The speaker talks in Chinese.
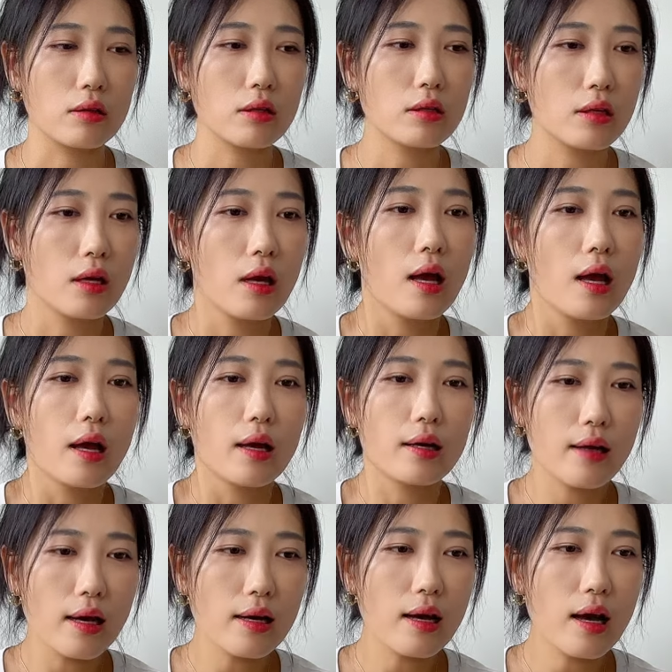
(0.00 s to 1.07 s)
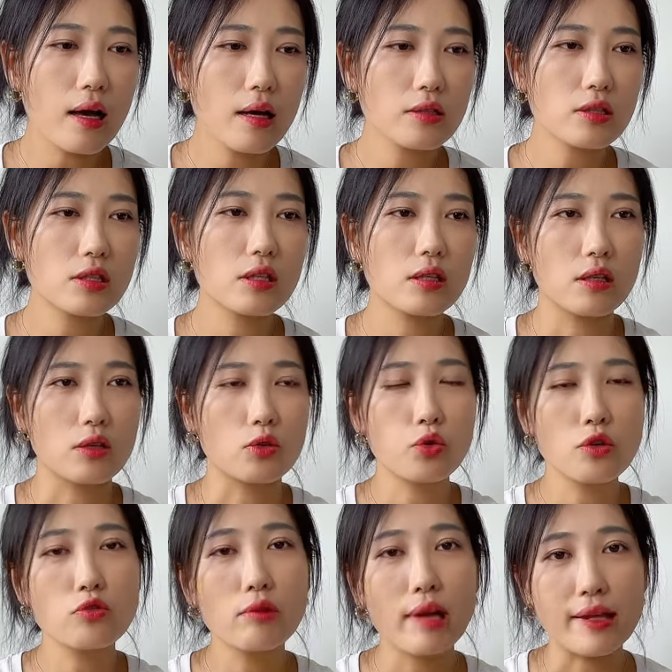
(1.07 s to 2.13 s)
那刚刚这个
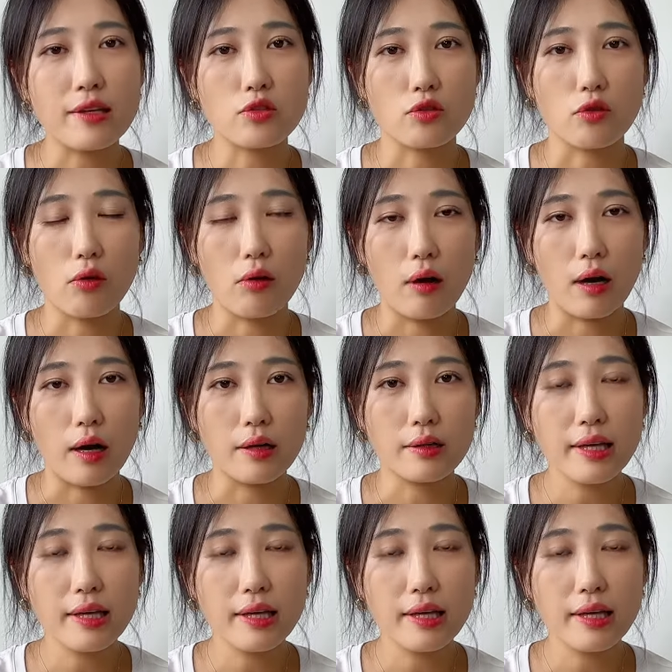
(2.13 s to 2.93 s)
推出来的时候啊，